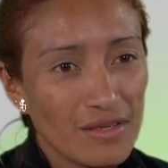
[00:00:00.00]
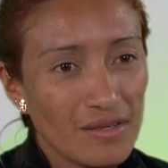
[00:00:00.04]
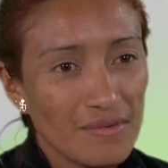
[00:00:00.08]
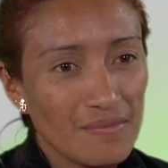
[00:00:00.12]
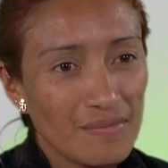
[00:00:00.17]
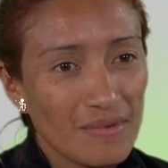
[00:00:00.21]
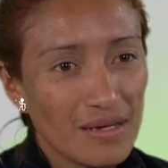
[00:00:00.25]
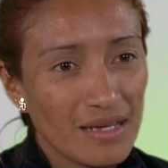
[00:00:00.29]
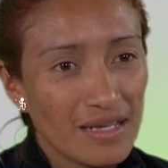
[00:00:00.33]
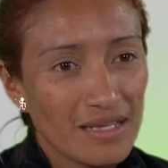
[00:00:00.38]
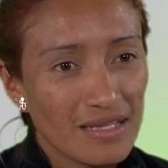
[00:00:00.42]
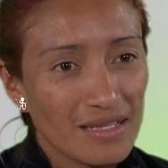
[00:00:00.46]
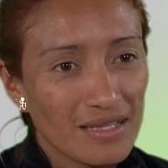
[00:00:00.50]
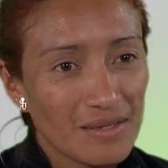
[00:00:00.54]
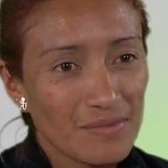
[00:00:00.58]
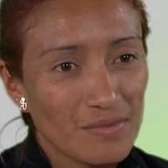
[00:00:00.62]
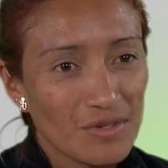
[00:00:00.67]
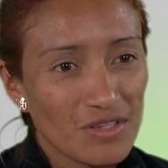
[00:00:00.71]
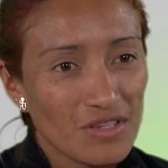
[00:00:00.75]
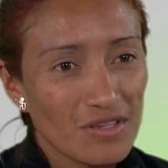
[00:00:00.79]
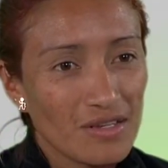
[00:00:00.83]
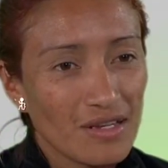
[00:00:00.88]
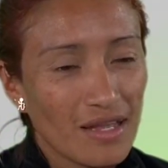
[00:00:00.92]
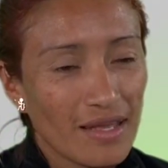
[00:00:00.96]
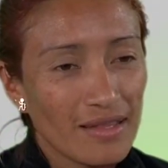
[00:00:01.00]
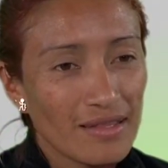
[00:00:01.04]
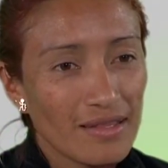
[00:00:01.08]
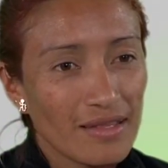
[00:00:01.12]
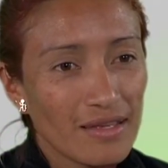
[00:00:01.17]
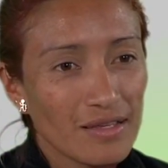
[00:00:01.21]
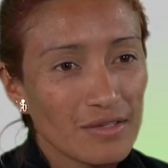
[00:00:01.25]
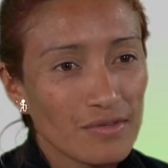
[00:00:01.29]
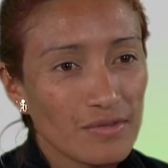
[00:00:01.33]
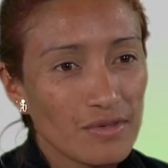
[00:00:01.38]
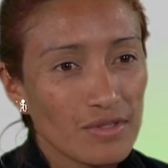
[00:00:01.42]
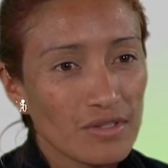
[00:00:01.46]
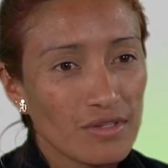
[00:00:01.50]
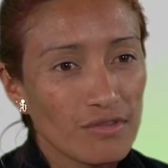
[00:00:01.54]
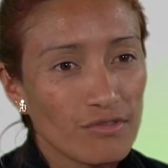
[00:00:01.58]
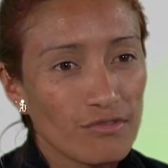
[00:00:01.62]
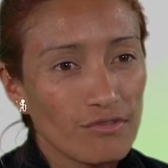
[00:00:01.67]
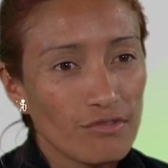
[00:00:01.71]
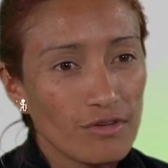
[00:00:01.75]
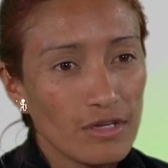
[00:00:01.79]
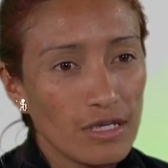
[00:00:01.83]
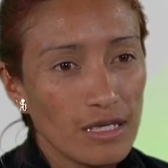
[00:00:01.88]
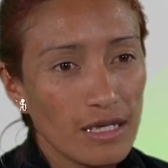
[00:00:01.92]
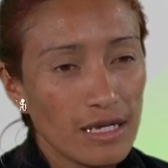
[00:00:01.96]
y más emocionante es cuando
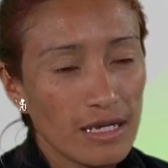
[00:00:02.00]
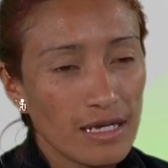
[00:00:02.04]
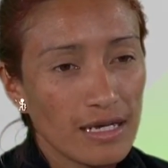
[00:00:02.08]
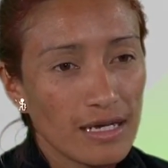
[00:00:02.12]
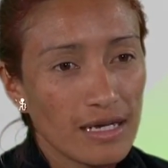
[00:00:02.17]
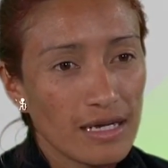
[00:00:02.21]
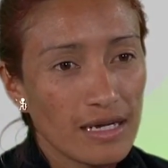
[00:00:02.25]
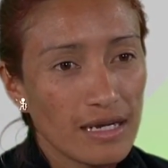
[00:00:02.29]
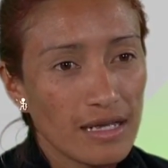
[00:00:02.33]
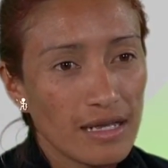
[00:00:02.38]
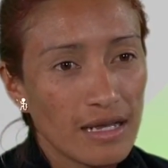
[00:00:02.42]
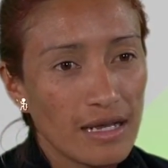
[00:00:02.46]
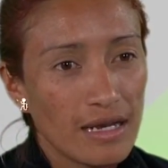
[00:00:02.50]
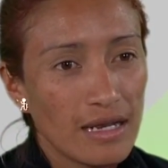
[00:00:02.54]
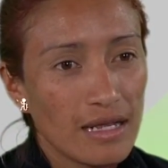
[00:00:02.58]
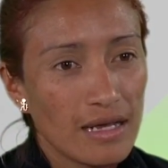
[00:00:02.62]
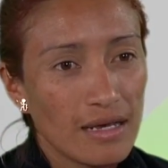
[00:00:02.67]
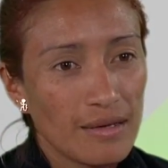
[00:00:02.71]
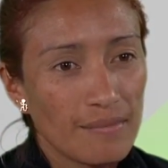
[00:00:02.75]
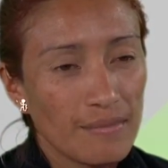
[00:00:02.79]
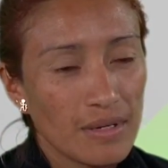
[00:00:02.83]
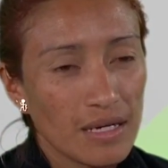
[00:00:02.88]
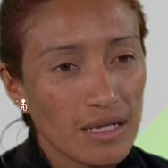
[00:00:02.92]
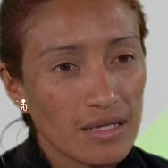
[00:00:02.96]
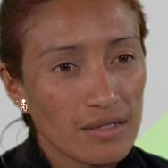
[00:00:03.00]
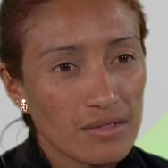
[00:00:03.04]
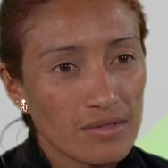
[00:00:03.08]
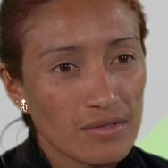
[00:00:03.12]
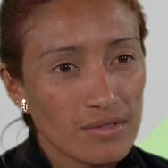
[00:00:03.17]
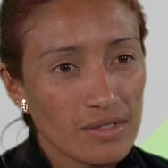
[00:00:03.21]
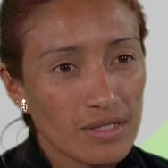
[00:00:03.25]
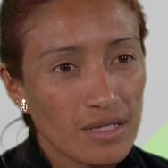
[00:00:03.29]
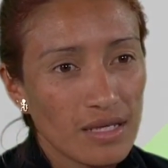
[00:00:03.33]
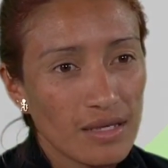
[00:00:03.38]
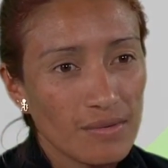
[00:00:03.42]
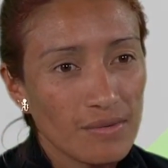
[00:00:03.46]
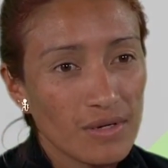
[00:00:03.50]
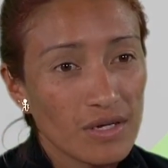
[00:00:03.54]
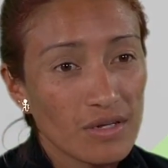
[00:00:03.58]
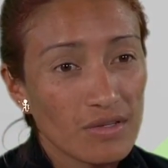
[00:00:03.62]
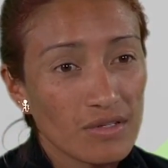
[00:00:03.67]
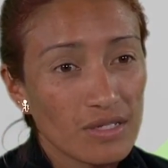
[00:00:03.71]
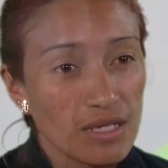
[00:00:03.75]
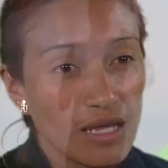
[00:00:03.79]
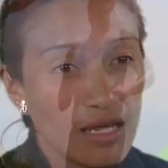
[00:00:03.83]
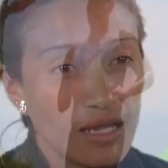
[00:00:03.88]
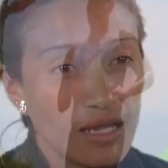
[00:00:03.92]
fui a la, maratón de Buenos